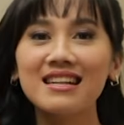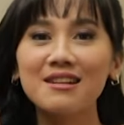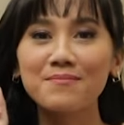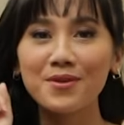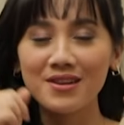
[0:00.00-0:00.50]

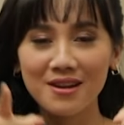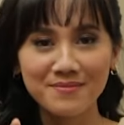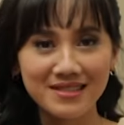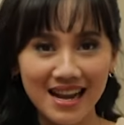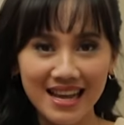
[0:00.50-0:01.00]
dalam
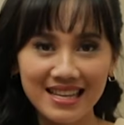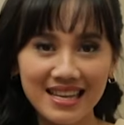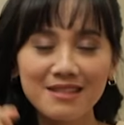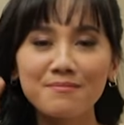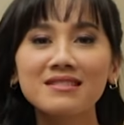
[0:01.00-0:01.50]
program Try
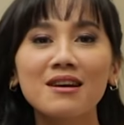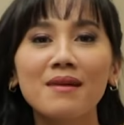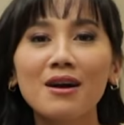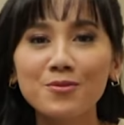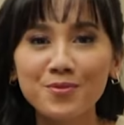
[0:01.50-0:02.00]
It
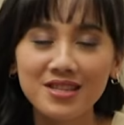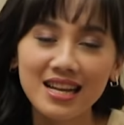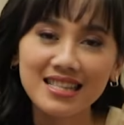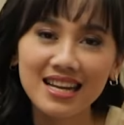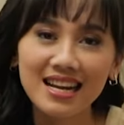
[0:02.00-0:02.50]
bersama aku
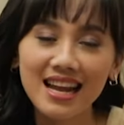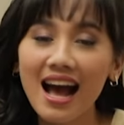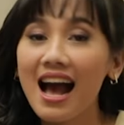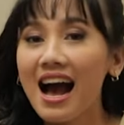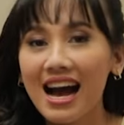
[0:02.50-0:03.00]
Putri Andriana